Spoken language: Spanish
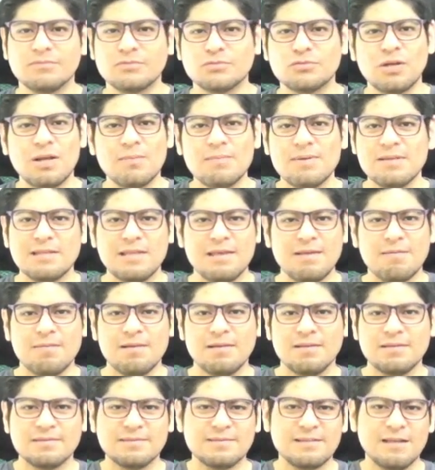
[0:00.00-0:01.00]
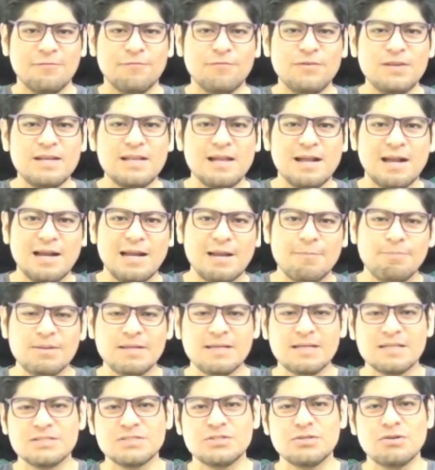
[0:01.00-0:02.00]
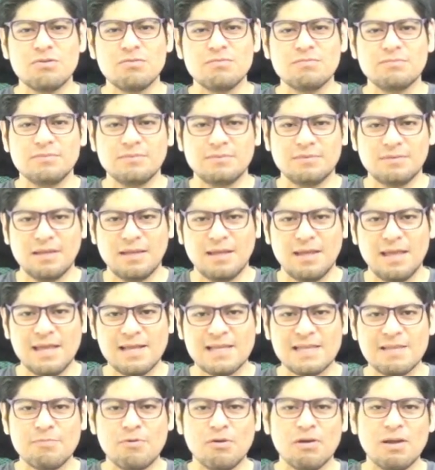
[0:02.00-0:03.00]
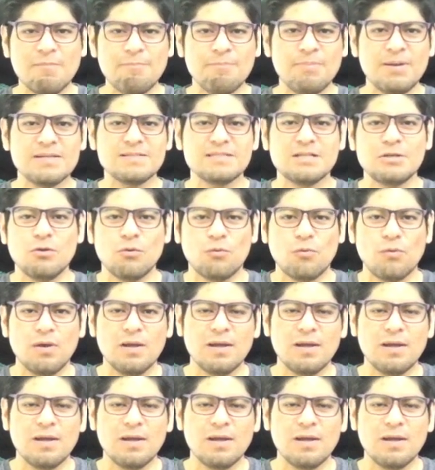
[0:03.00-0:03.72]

Solamente se afilian a la aplicación de Xbox Game Pass y lo